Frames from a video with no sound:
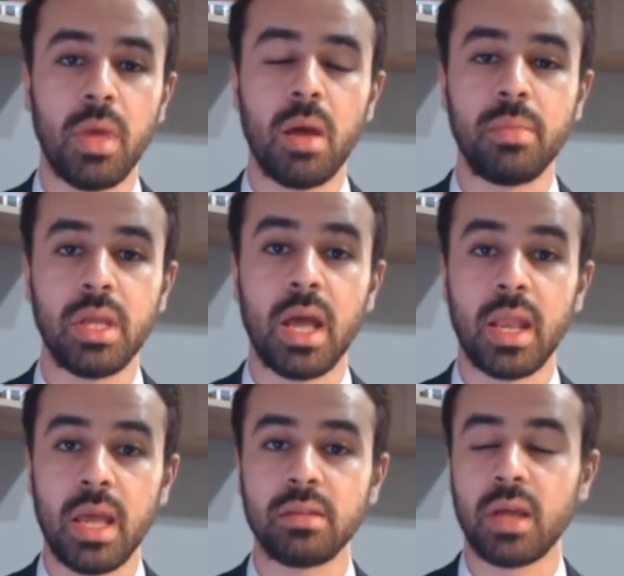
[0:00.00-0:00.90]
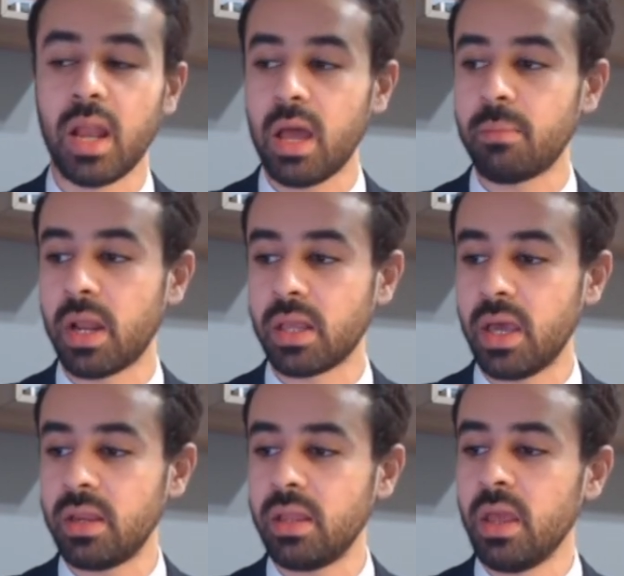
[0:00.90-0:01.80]
بنهايه العام
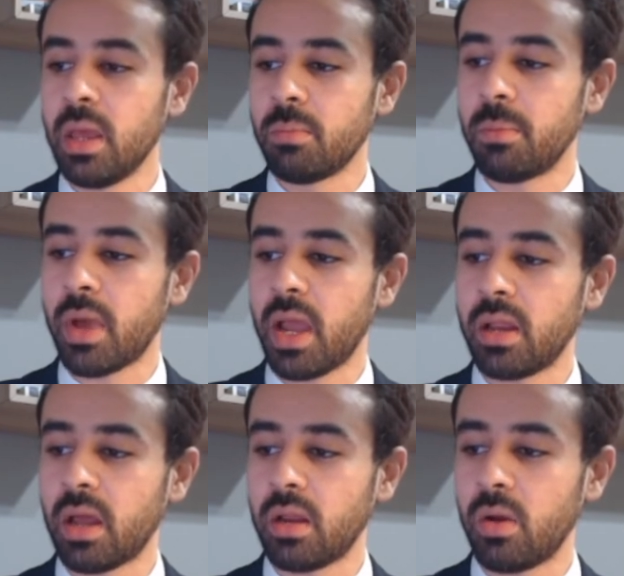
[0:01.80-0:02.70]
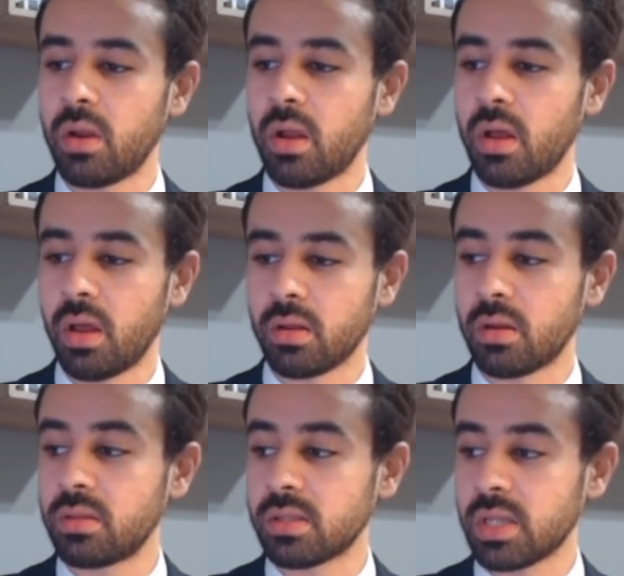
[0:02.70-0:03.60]
الجاري مما يعني اننا آه،
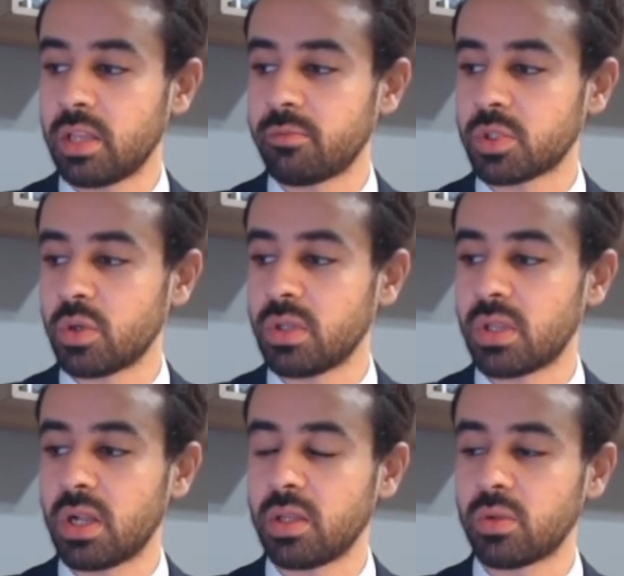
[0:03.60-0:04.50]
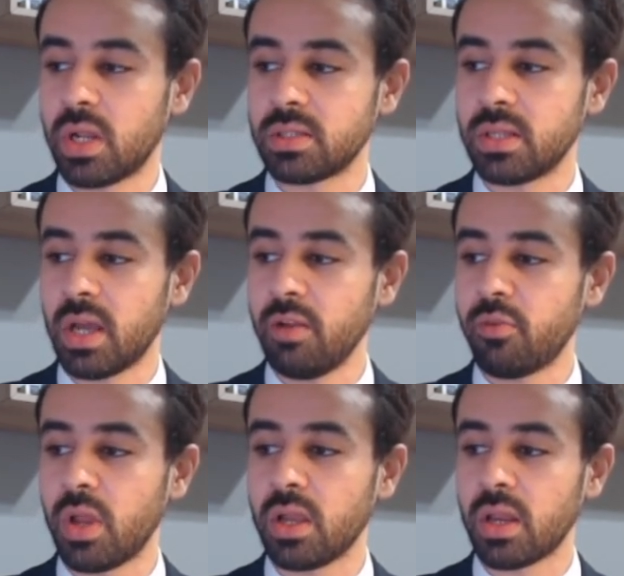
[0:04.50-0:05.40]
قد نستهدف مستويات 33000
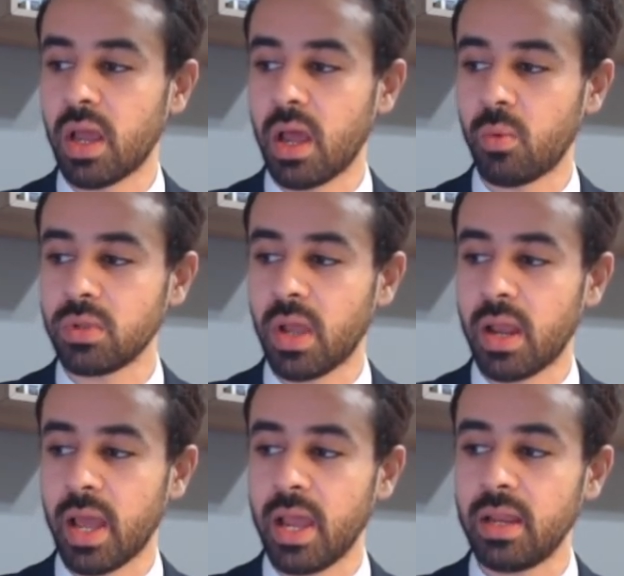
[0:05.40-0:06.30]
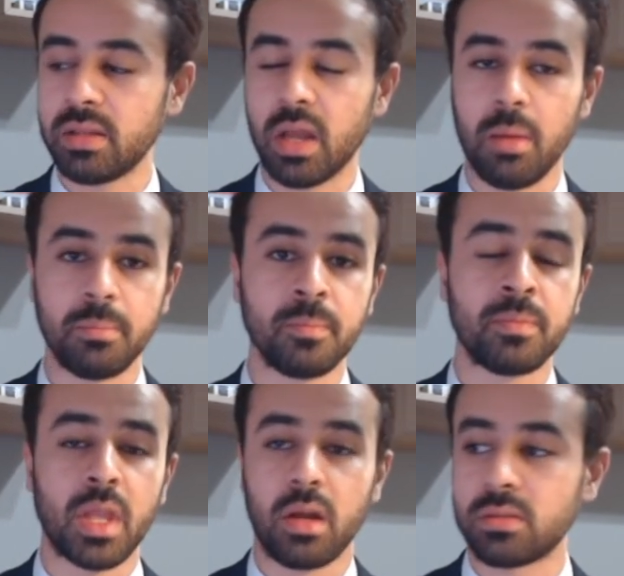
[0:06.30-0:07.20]
ولكن الوضع الحالي يدعم
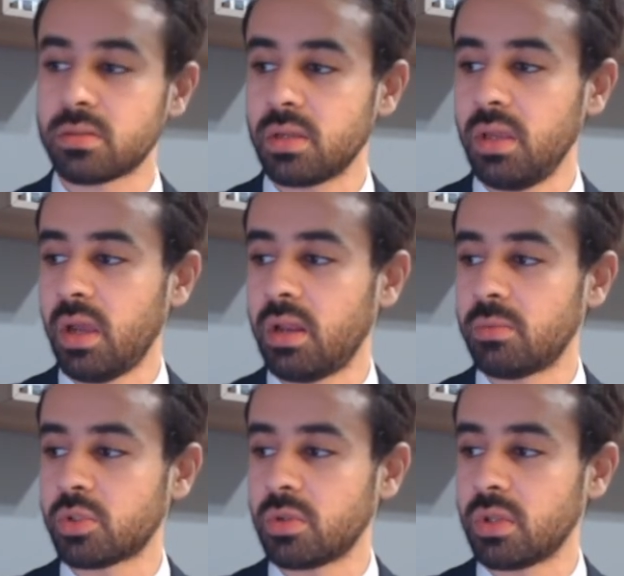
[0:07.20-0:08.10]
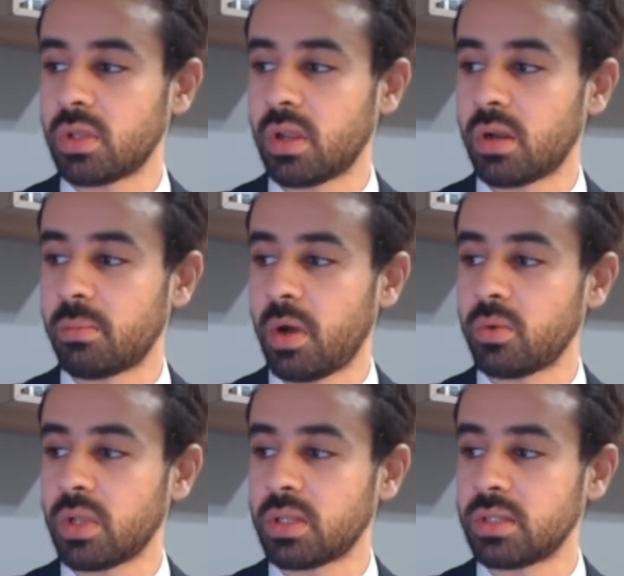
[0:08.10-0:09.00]
التصحيح إلى مستويات
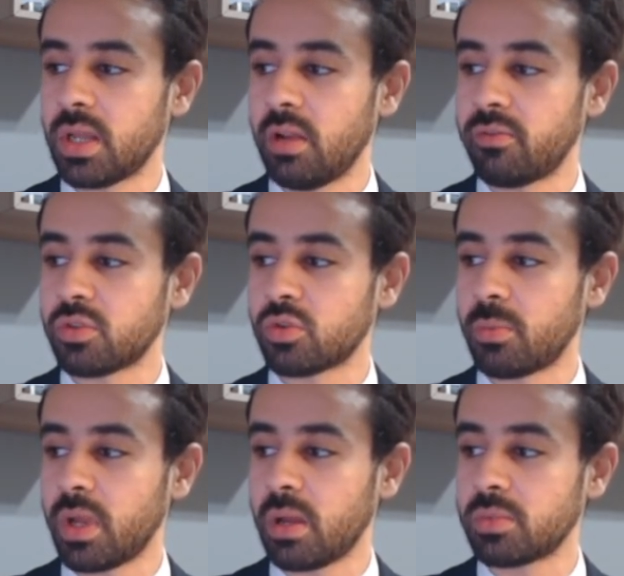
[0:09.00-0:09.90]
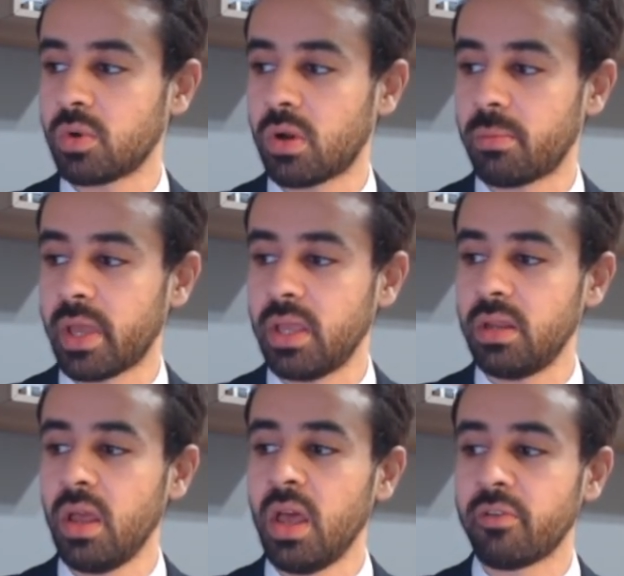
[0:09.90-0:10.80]

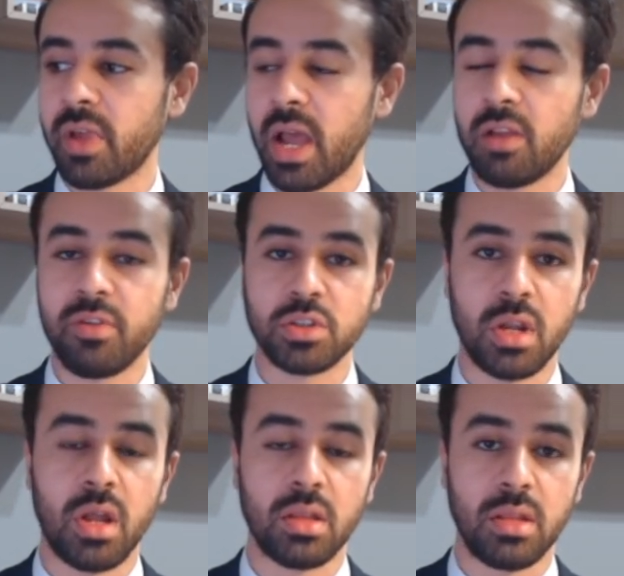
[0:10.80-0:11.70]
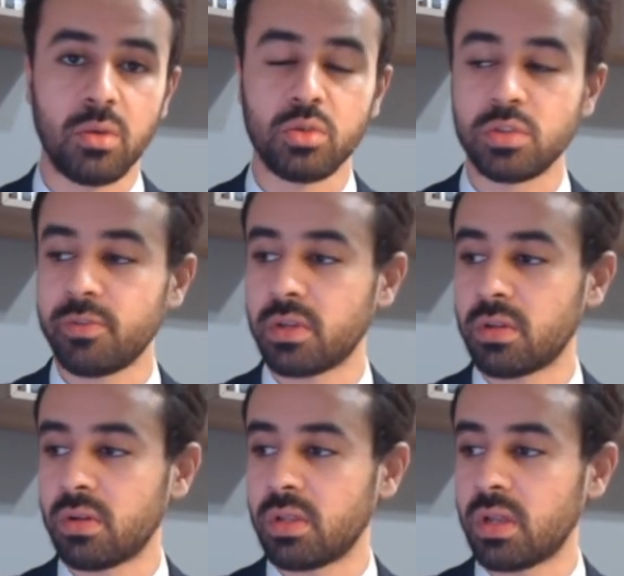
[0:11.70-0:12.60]
34645 في حال فشل الداو جونز في
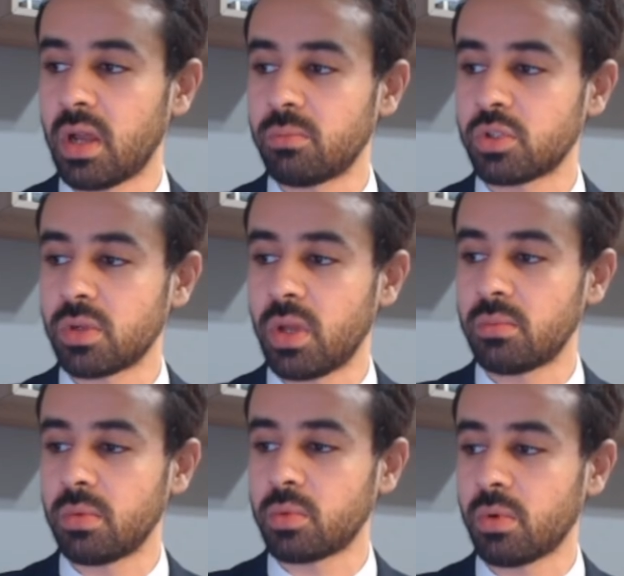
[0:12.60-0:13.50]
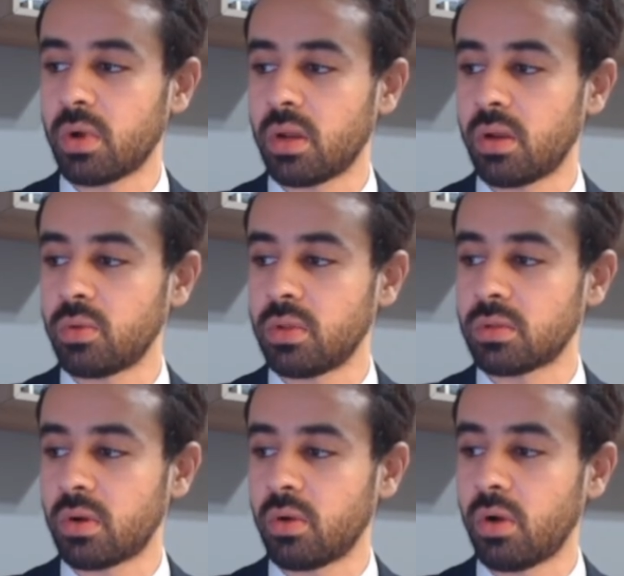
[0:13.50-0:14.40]
اختراق تلك المستويات من المتوقع أن نعود
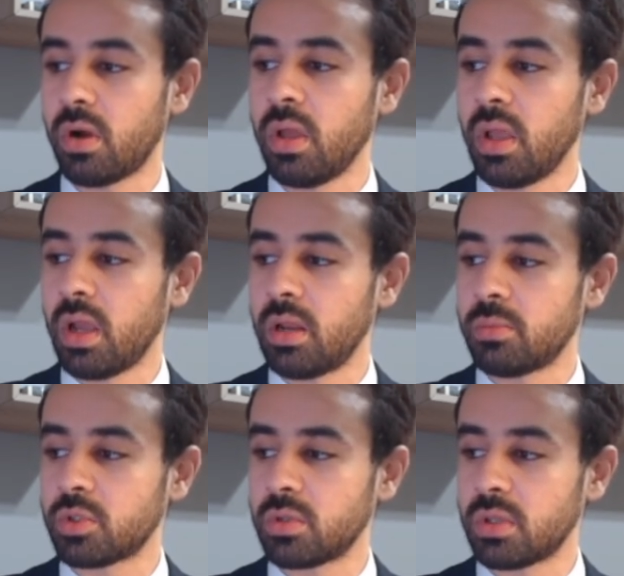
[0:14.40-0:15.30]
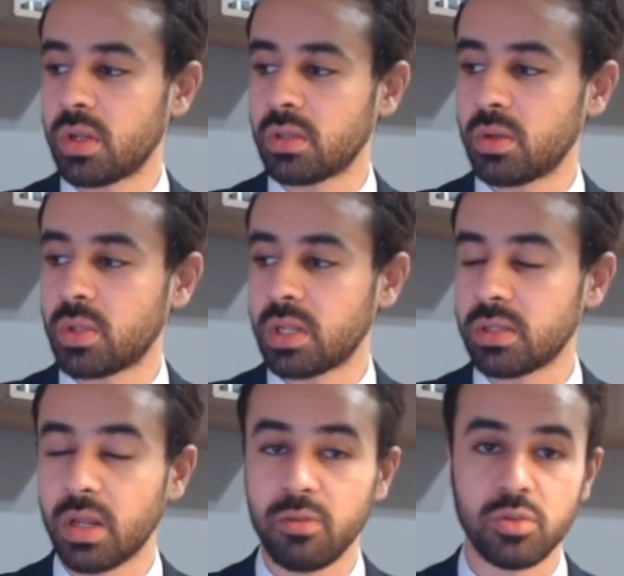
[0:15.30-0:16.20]
للتراجع إلى مستويات
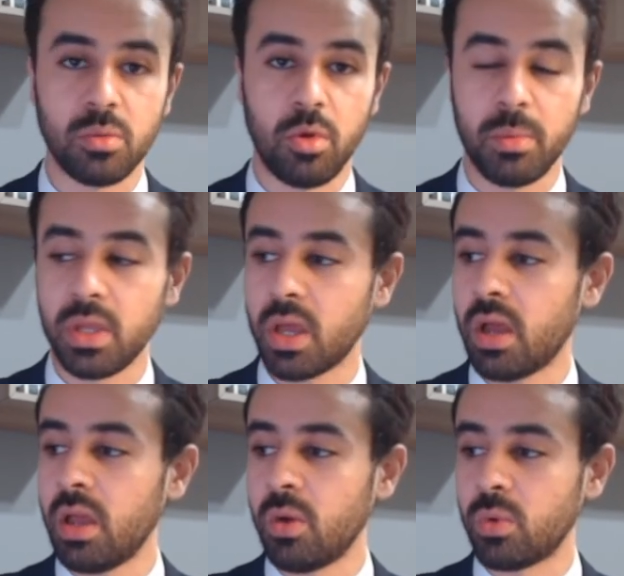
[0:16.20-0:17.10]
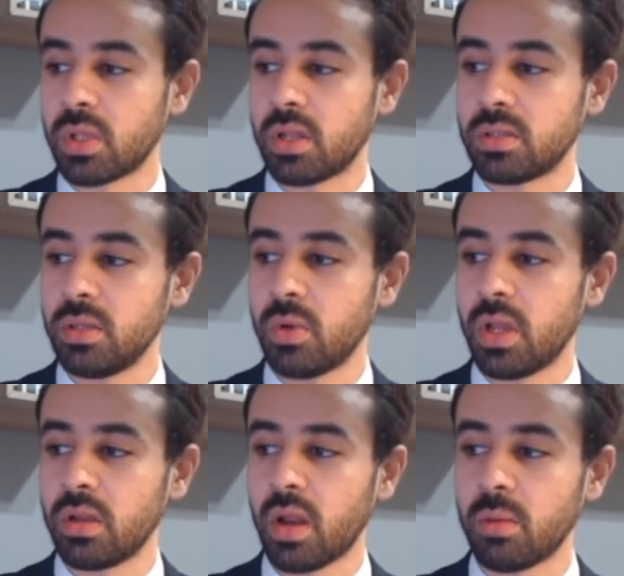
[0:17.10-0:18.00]
33730
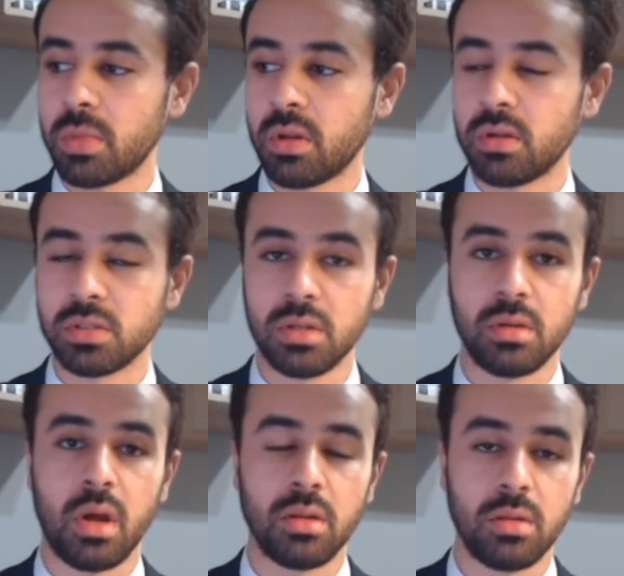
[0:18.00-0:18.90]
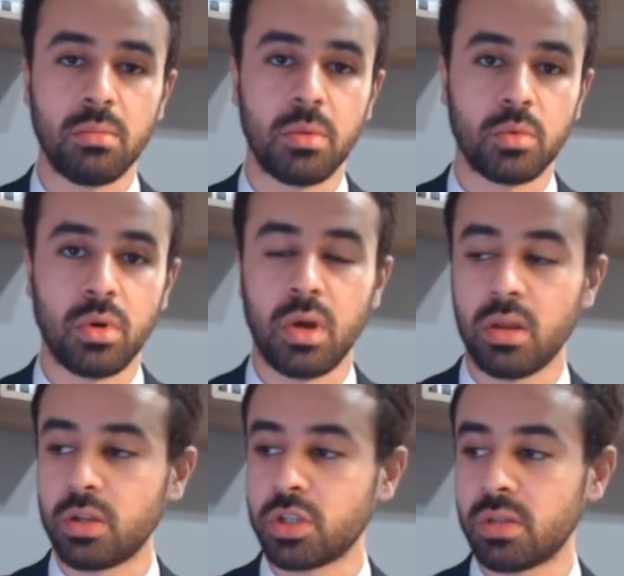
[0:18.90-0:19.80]
ولكن على المدى القصير أيضا من المتوقع أن
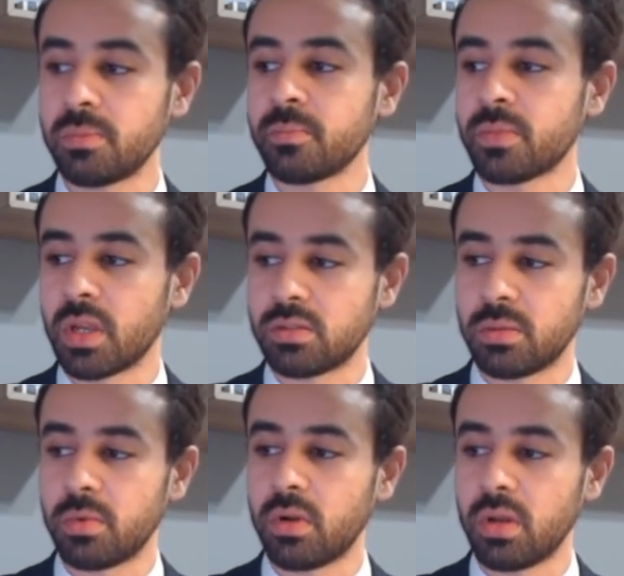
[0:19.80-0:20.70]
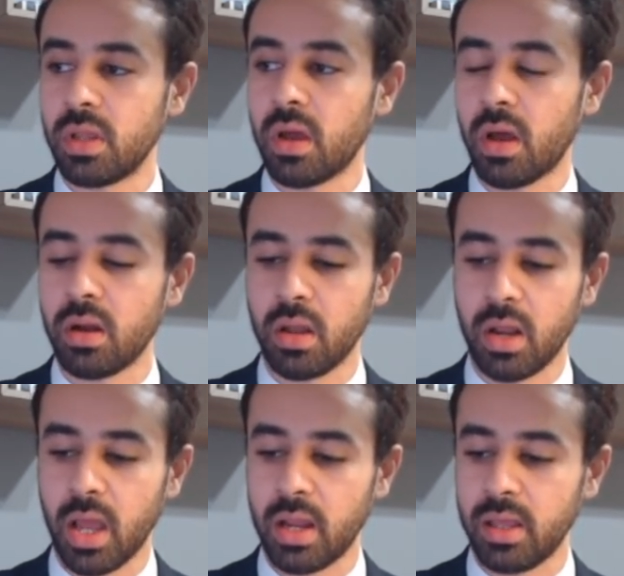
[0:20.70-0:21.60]
نشهد استمرار للحركة
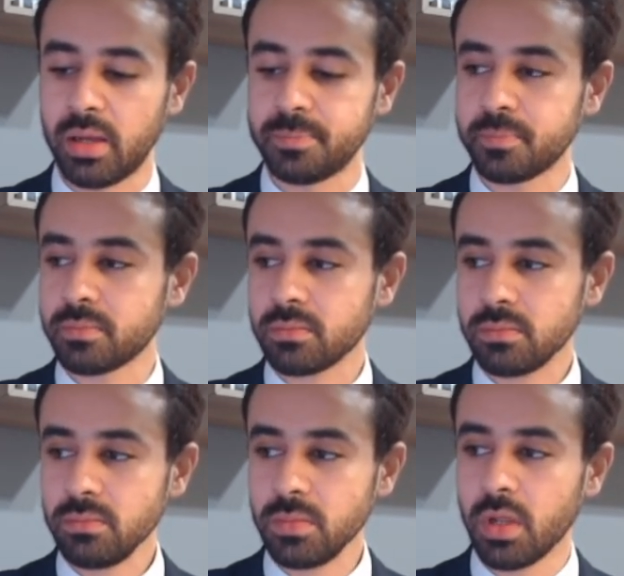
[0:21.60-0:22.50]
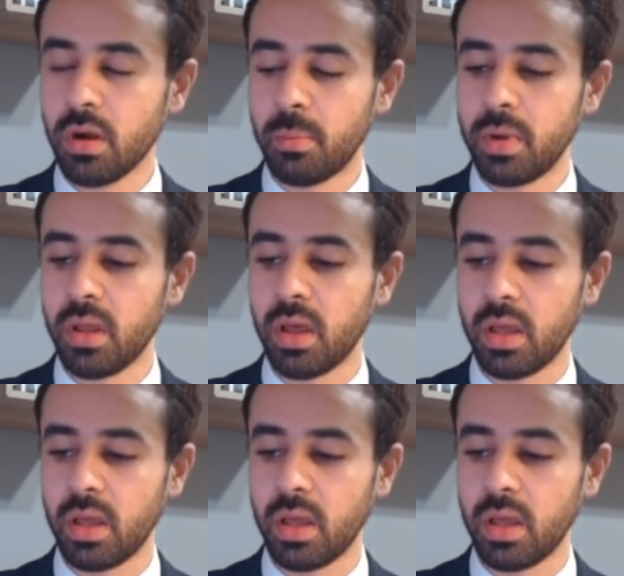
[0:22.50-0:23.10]
الحالية قبل آه،